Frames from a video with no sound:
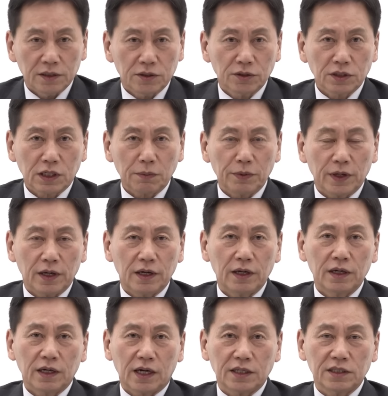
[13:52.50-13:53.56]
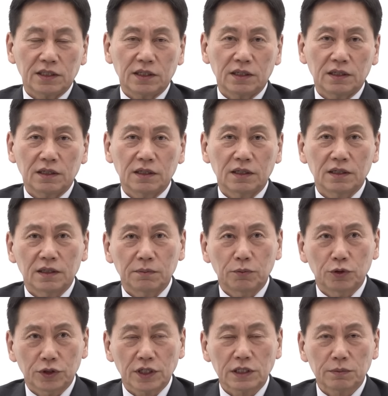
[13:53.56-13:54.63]
정치 카페 같이
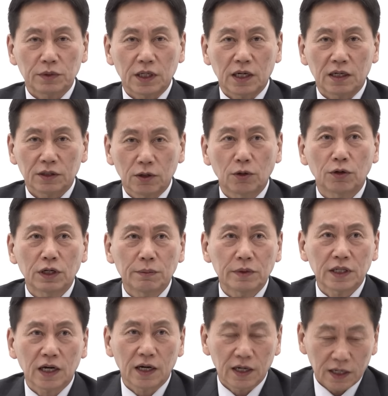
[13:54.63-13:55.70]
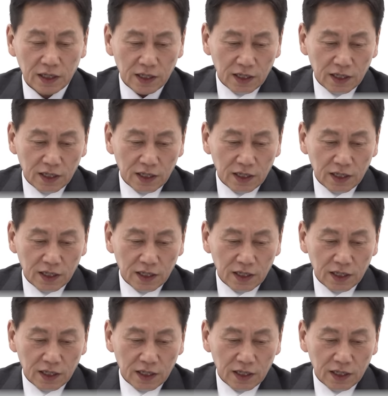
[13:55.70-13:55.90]
보시겠습니다. 결론입니다.